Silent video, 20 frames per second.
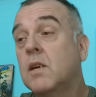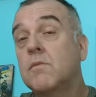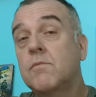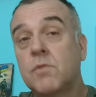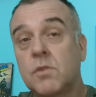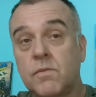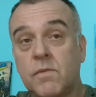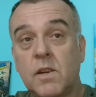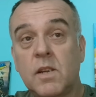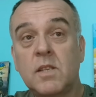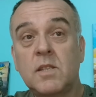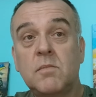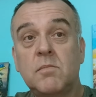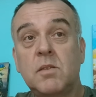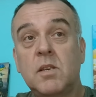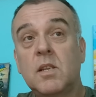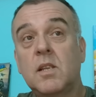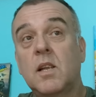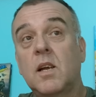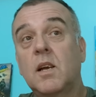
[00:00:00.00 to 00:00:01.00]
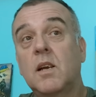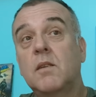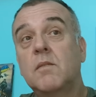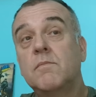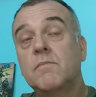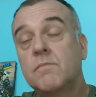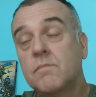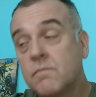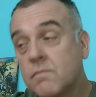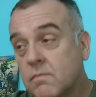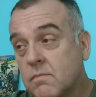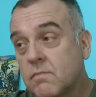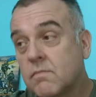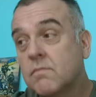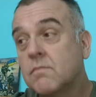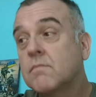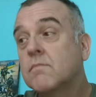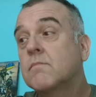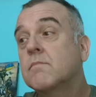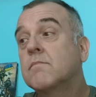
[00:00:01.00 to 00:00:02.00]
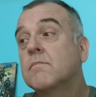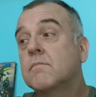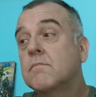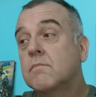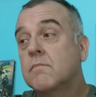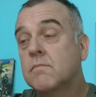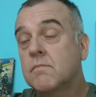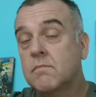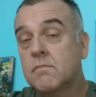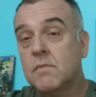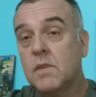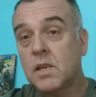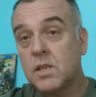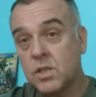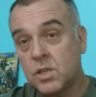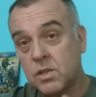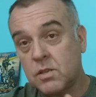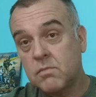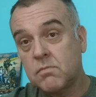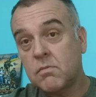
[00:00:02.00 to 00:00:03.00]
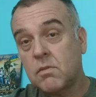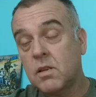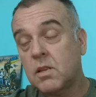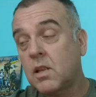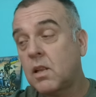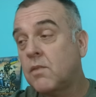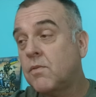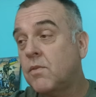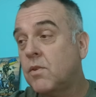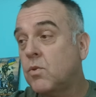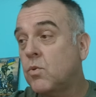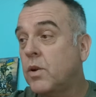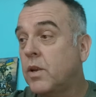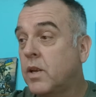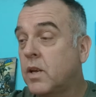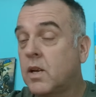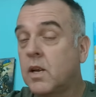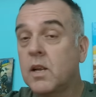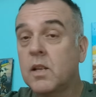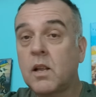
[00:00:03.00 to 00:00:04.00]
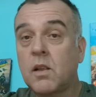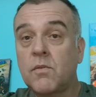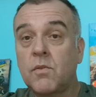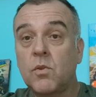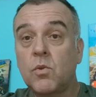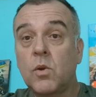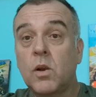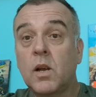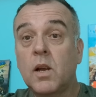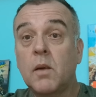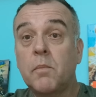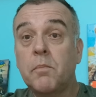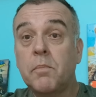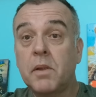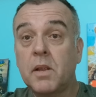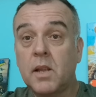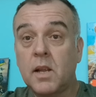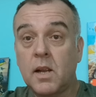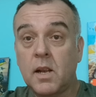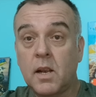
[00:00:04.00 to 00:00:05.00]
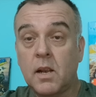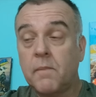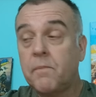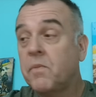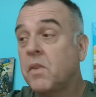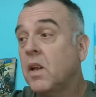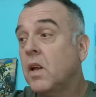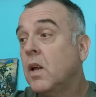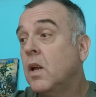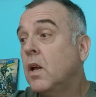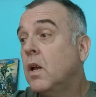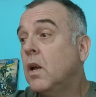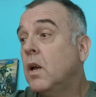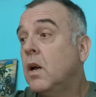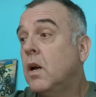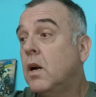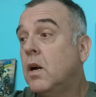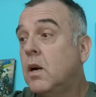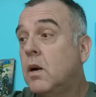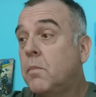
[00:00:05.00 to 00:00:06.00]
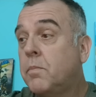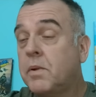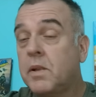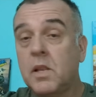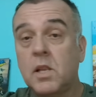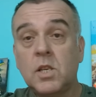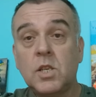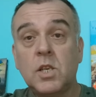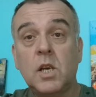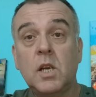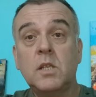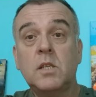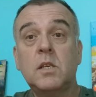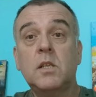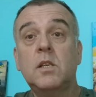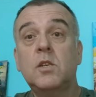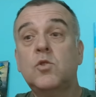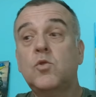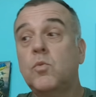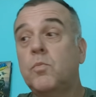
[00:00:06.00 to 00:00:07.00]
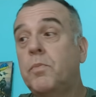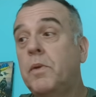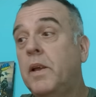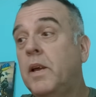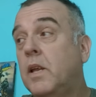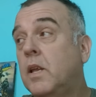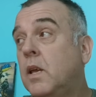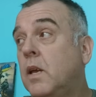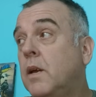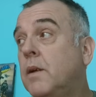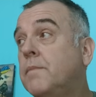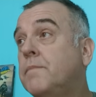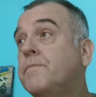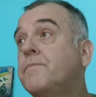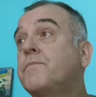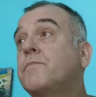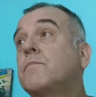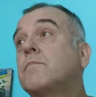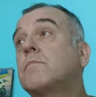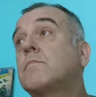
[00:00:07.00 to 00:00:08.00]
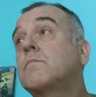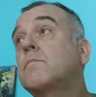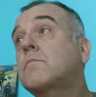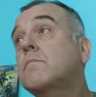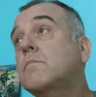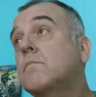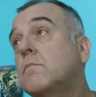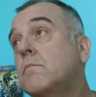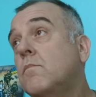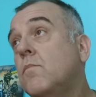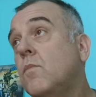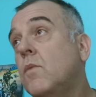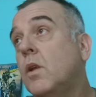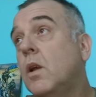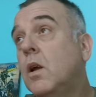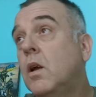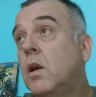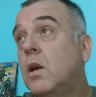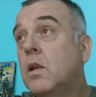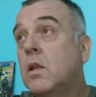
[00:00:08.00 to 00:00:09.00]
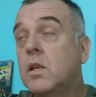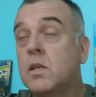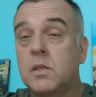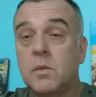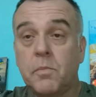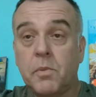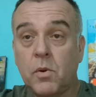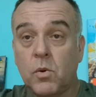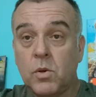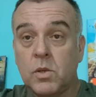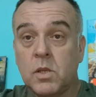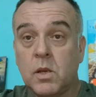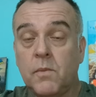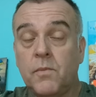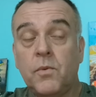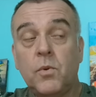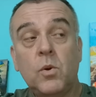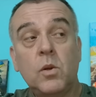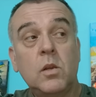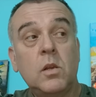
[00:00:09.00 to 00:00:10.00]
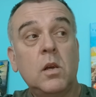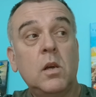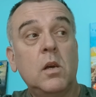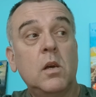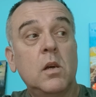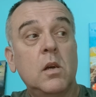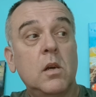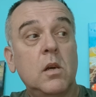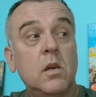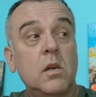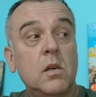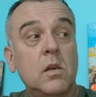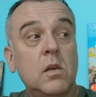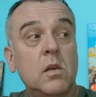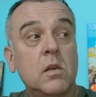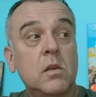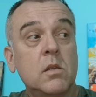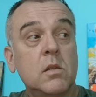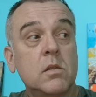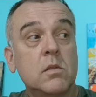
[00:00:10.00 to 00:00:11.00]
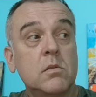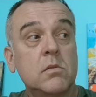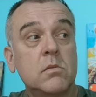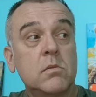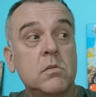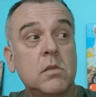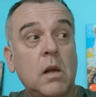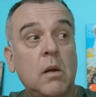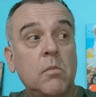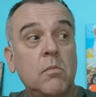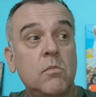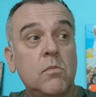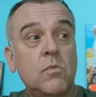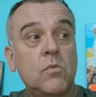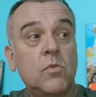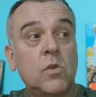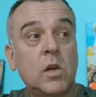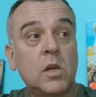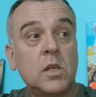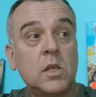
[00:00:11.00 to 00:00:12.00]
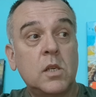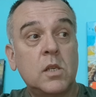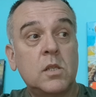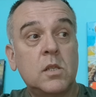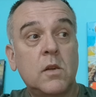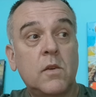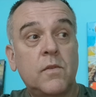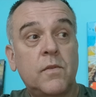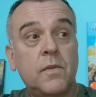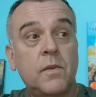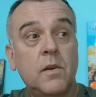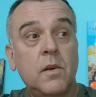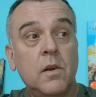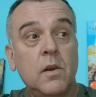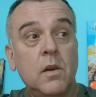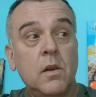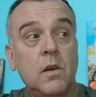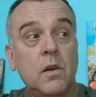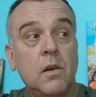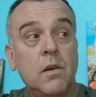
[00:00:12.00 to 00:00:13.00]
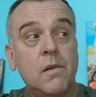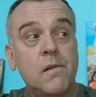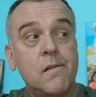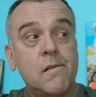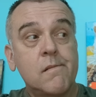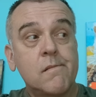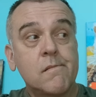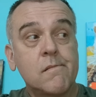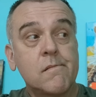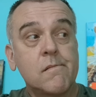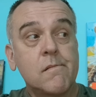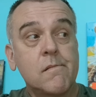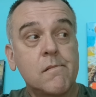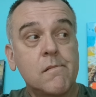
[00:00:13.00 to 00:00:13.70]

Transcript: вот выразимся так. Наши отодвинули их и отодвинули капитально. Э, продолжается наступление Э, на Запорожском фронте. Э, там у расистов э,